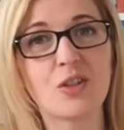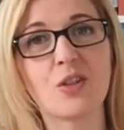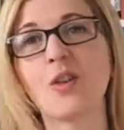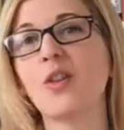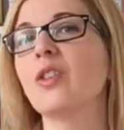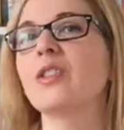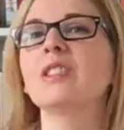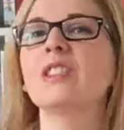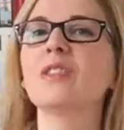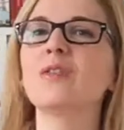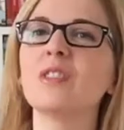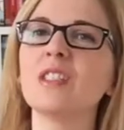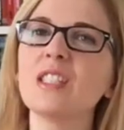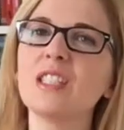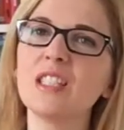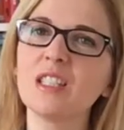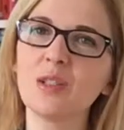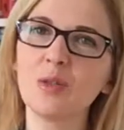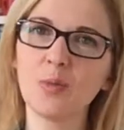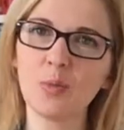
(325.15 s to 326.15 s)
To on jest
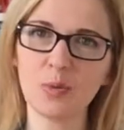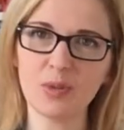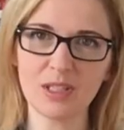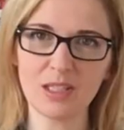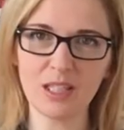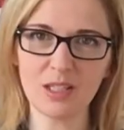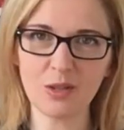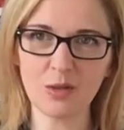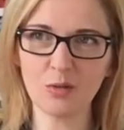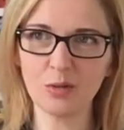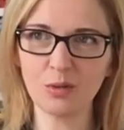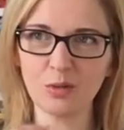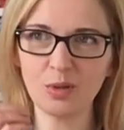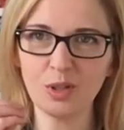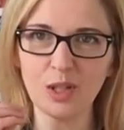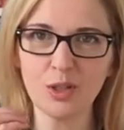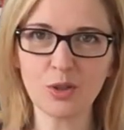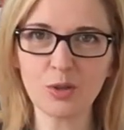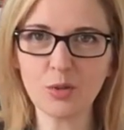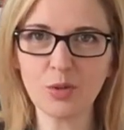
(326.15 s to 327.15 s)
właśnie tą postacią,
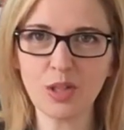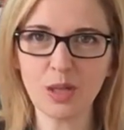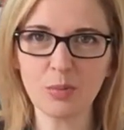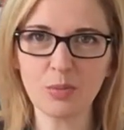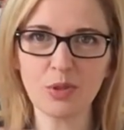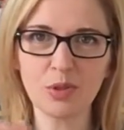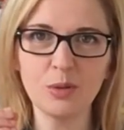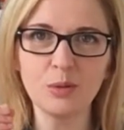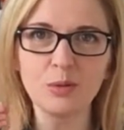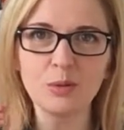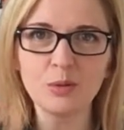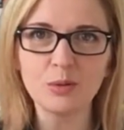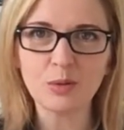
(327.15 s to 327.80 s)
która szuka przygód,